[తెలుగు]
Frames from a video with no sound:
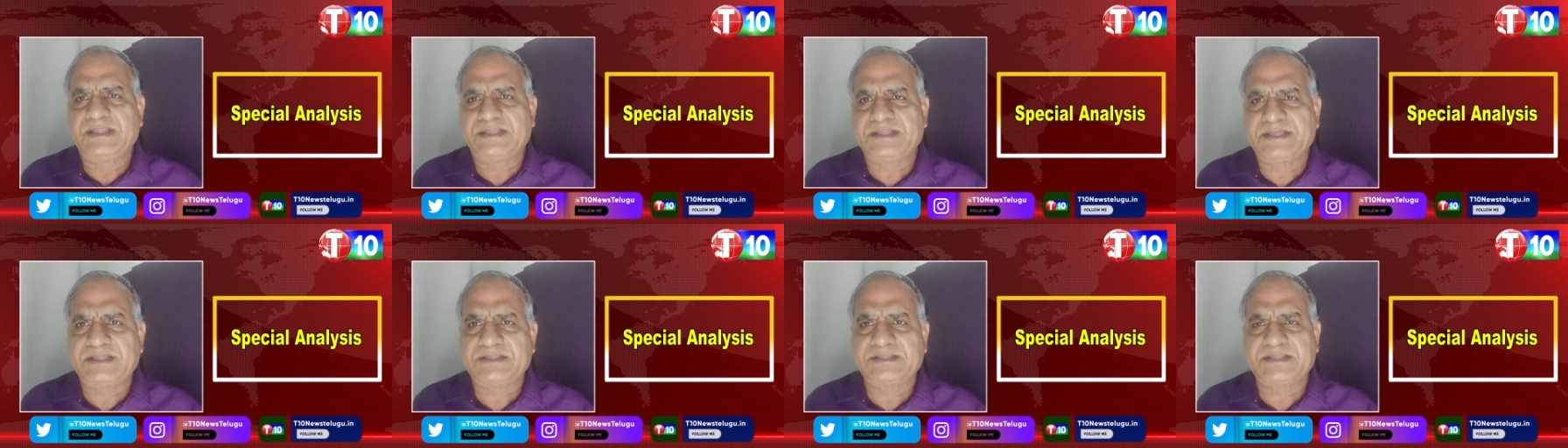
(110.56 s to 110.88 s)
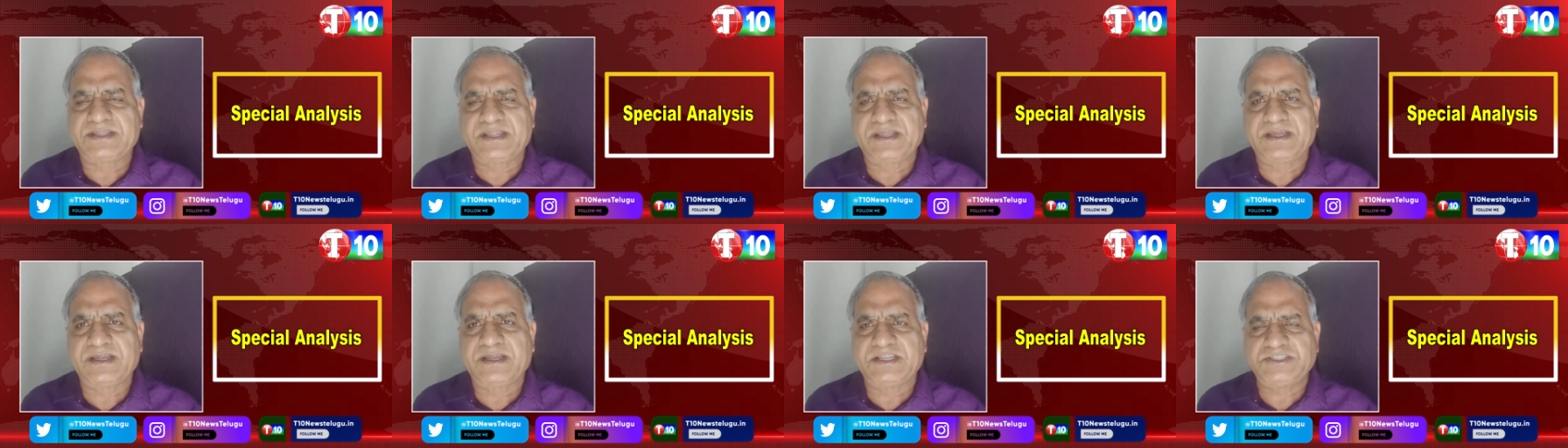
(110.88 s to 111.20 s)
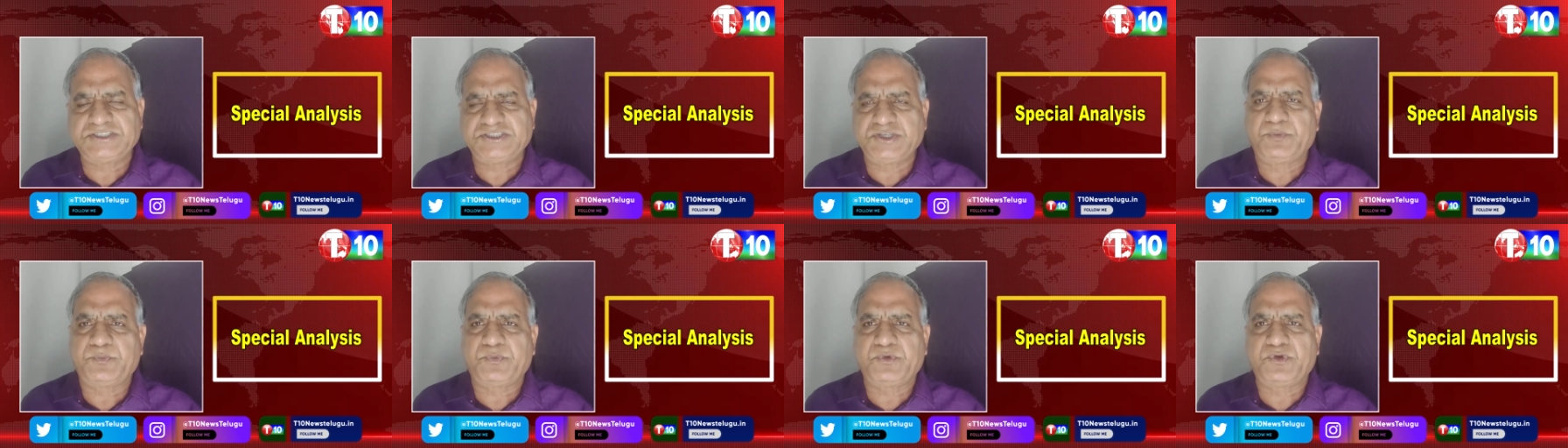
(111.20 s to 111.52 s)
యథాతథంగా
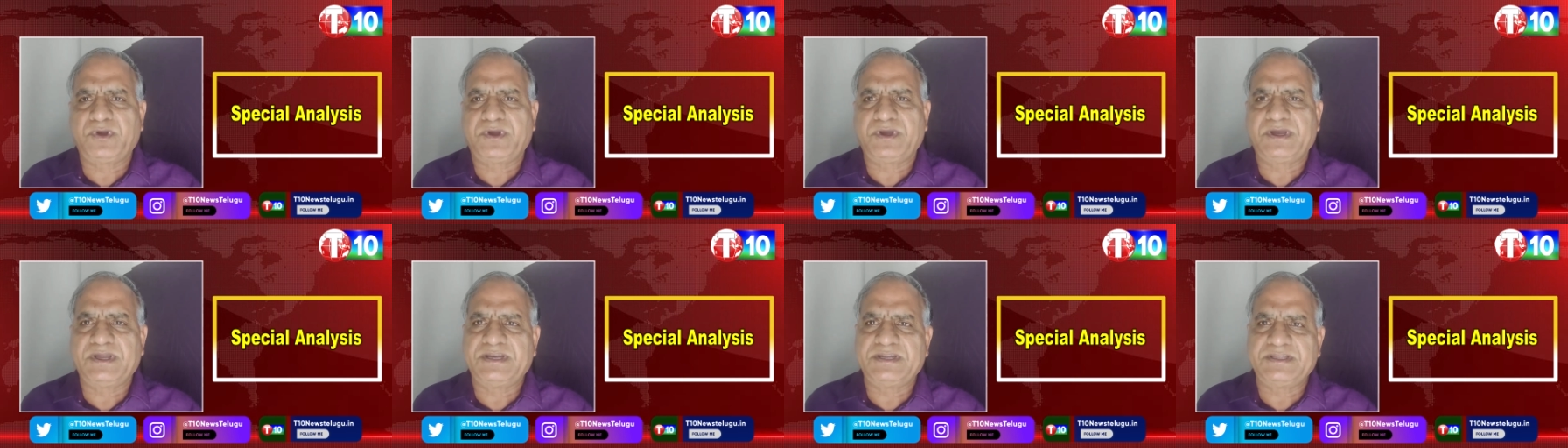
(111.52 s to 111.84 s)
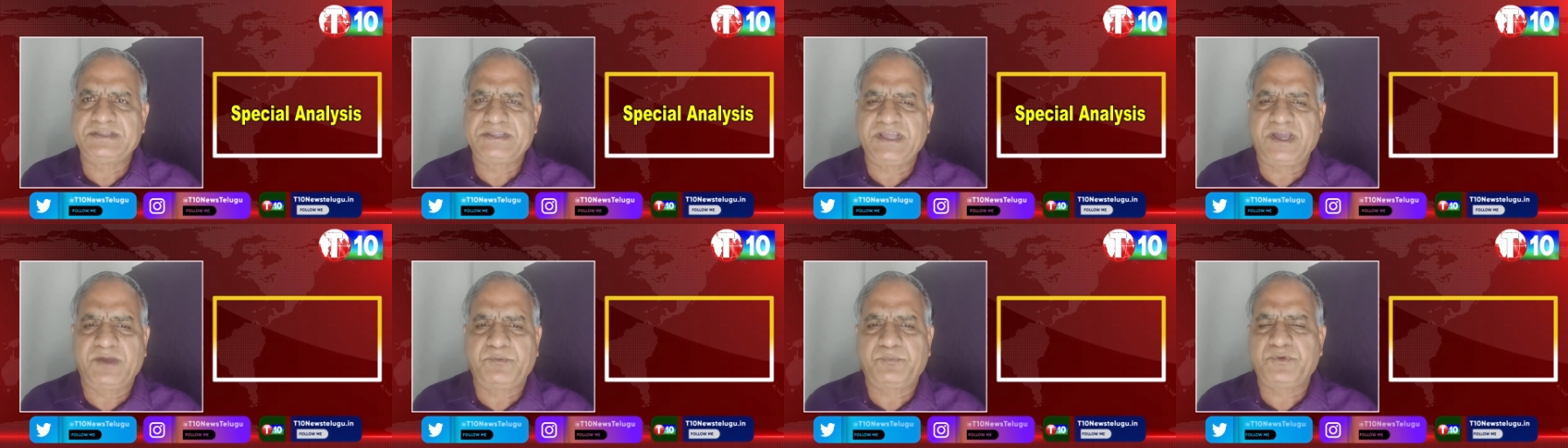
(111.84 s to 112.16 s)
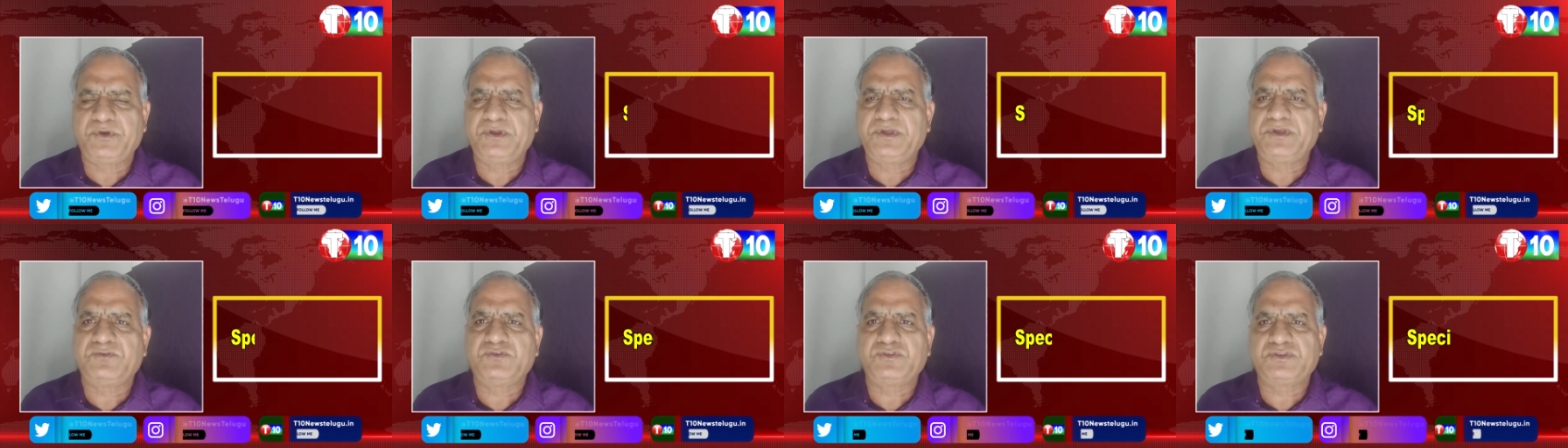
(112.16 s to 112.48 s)
చెప్పుకోగలిగితే
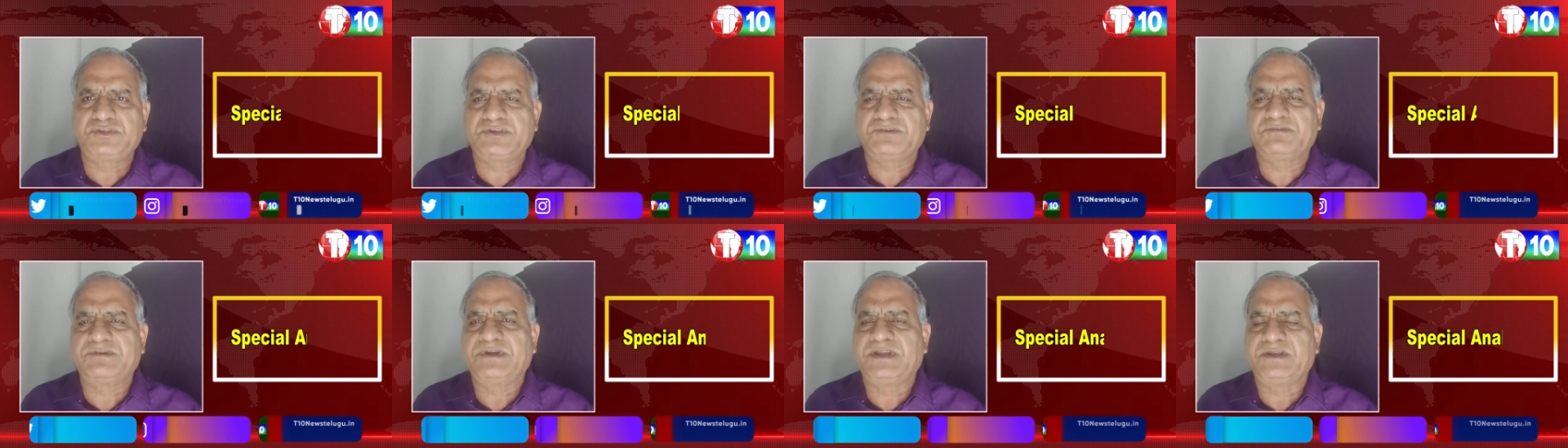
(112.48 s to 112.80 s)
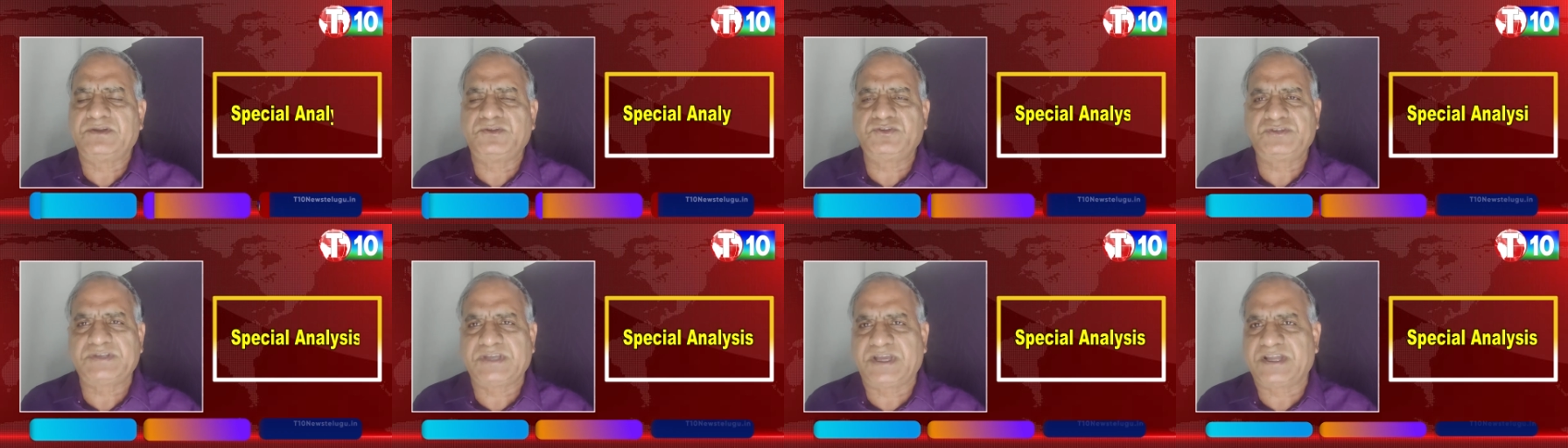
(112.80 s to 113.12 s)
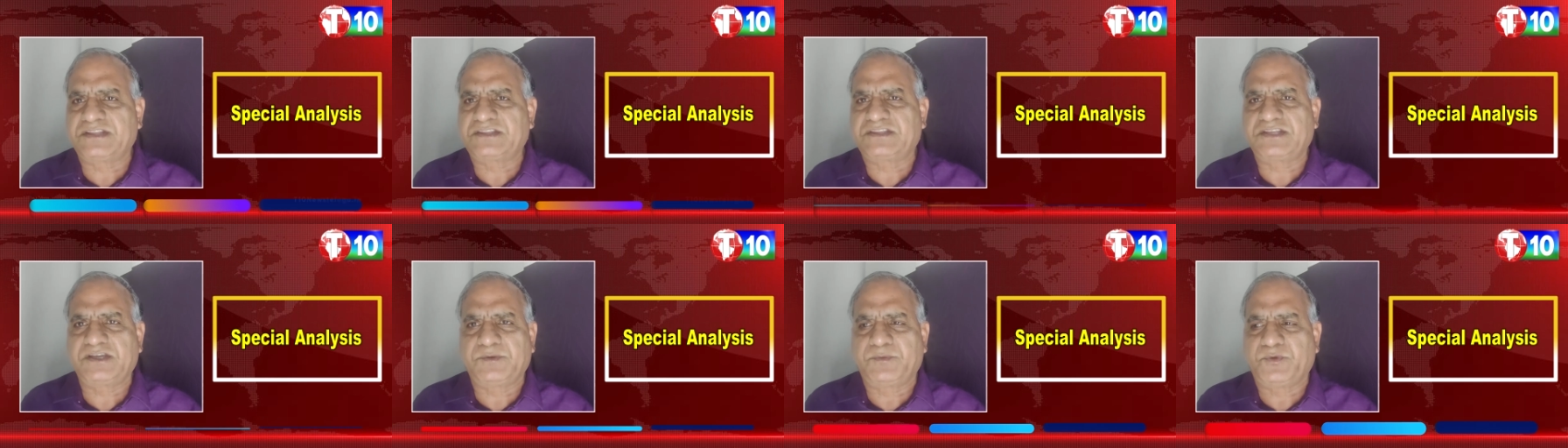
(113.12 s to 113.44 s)
అప్పుడు ఈ ఉత్సవాలు
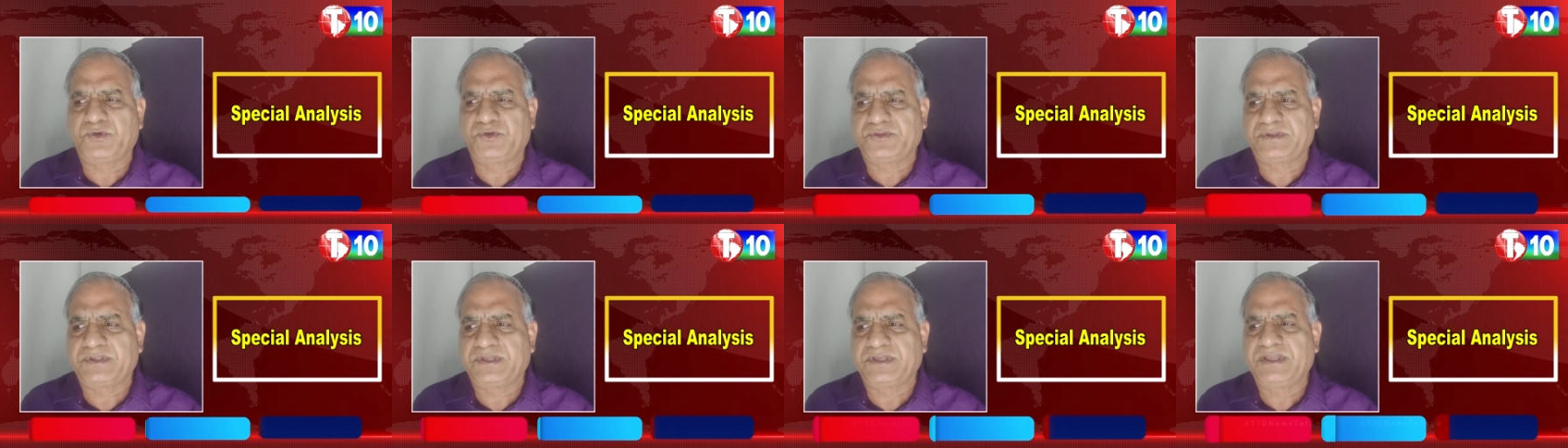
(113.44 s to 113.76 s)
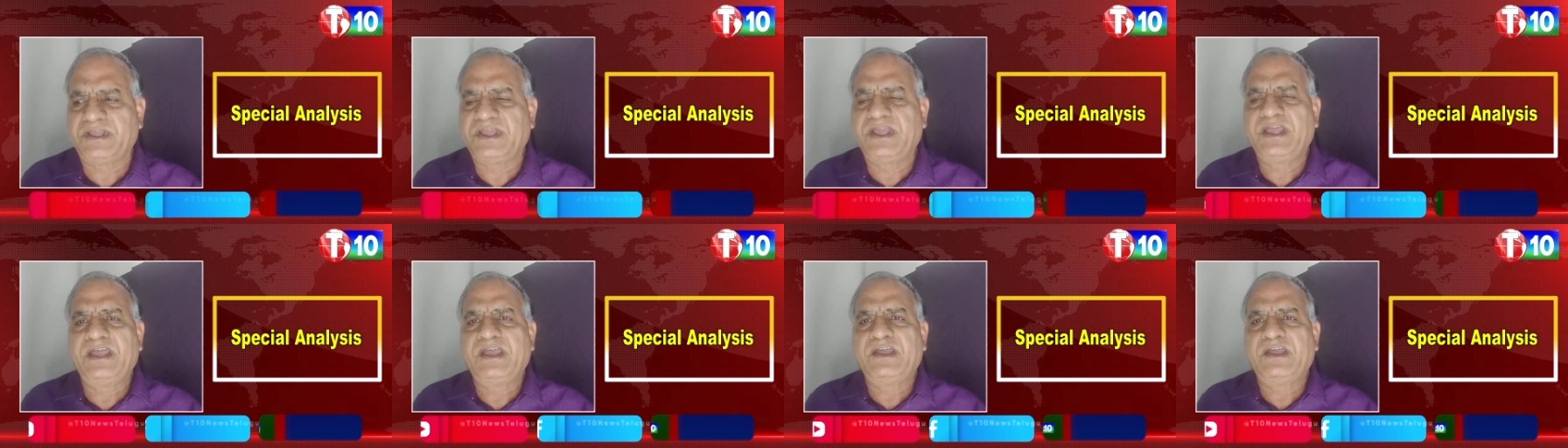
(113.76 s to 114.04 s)
సార్థకమవుతాయి